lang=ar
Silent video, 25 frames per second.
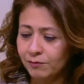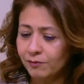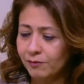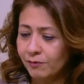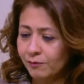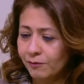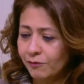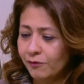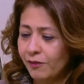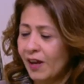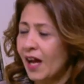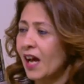
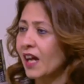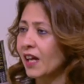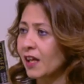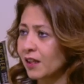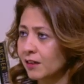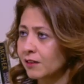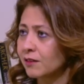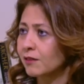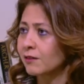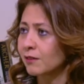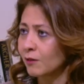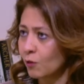في
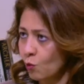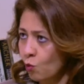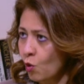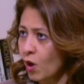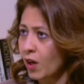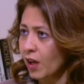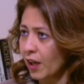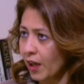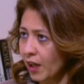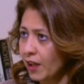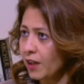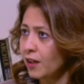حاجات
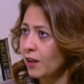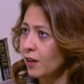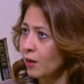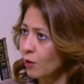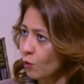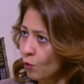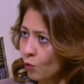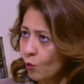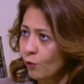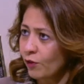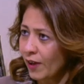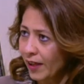واقعيه
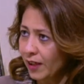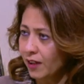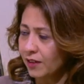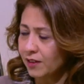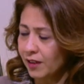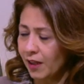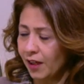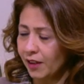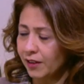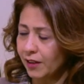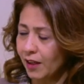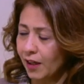وفاليد
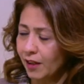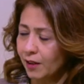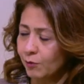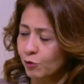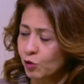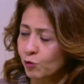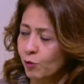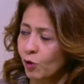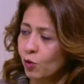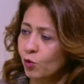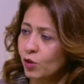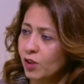يعني انا مش
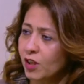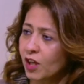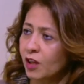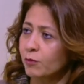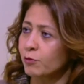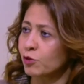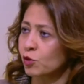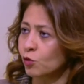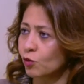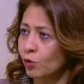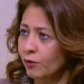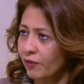بقول انك
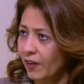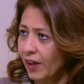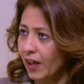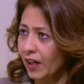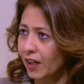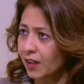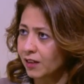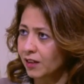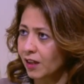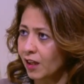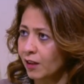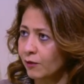مشغول في
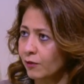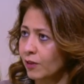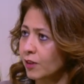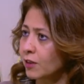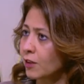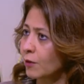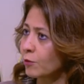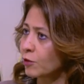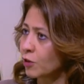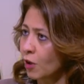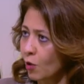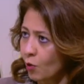حاجات هايفه انت
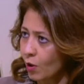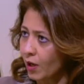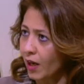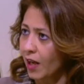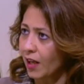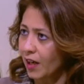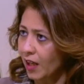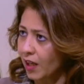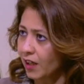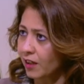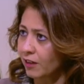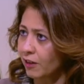بتدور
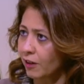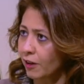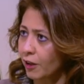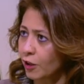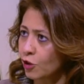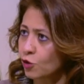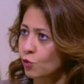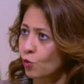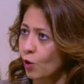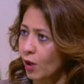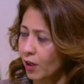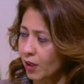على اكل
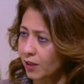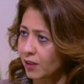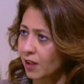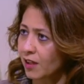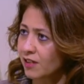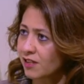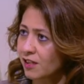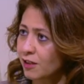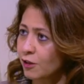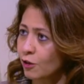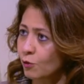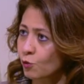العيش وعلى
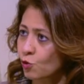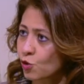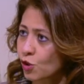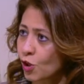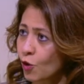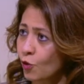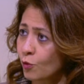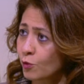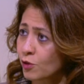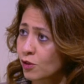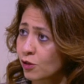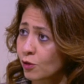تحسين
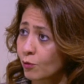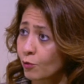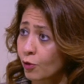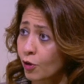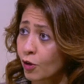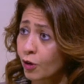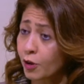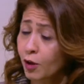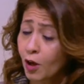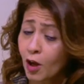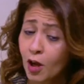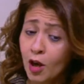المستوى
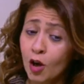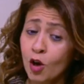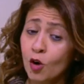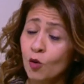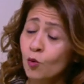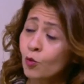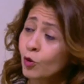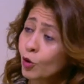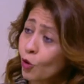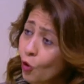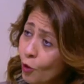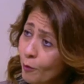باستمرار
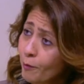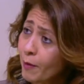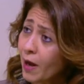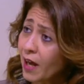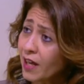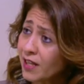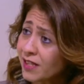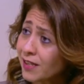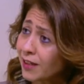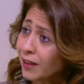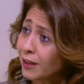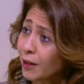والام
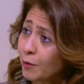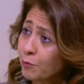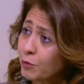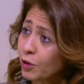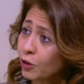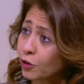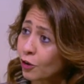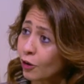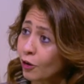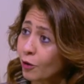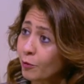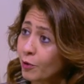عايزه تلبي
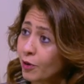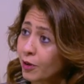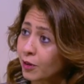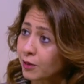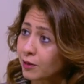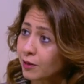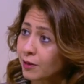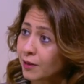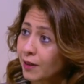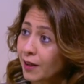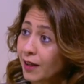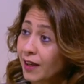الطلبات
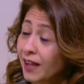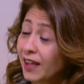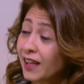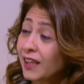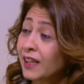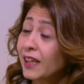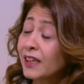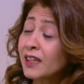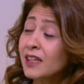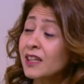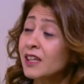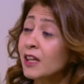
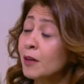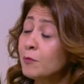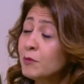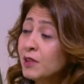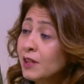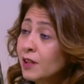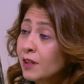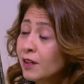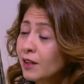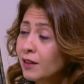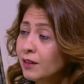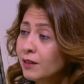لكن
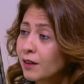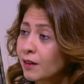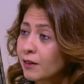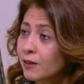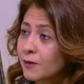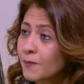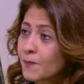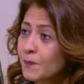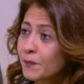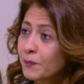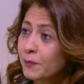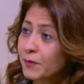جميل جدا
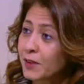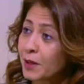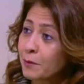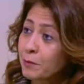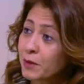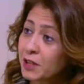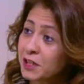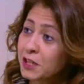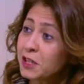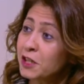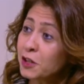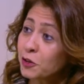لما
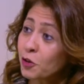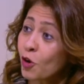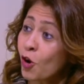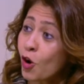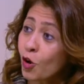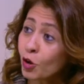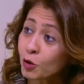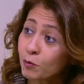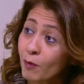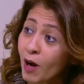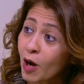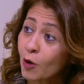تيجي
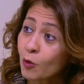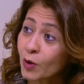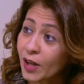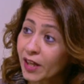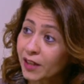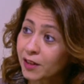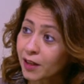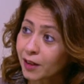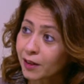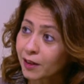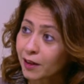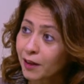تقعد مع
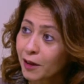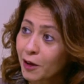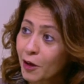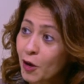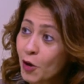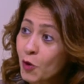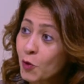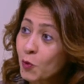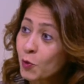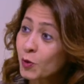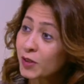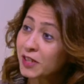اولادك
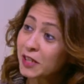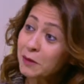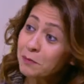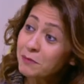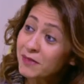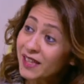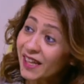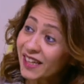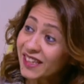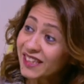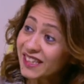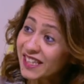
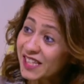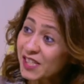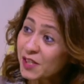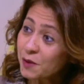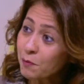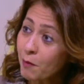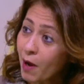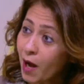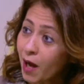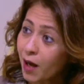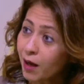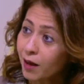وتبدا
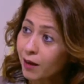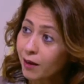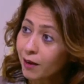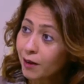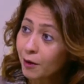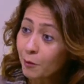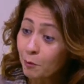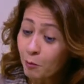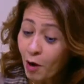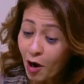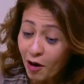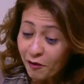تسمع
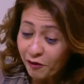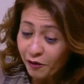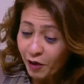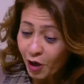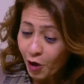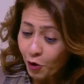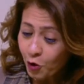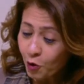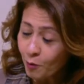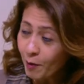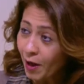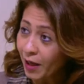
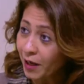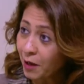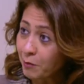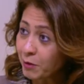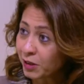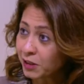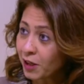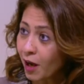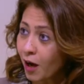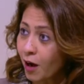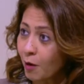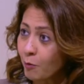بافكارهم على
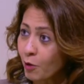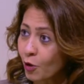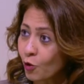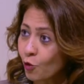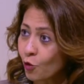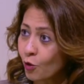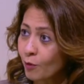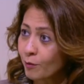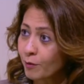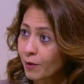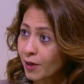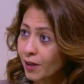مدى
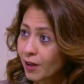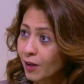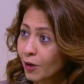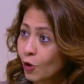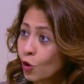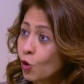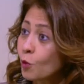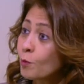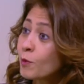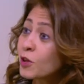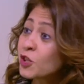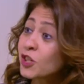اعمارهم
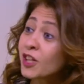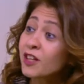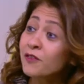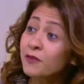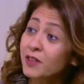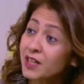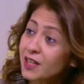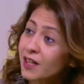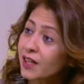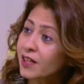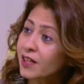هم شايفينك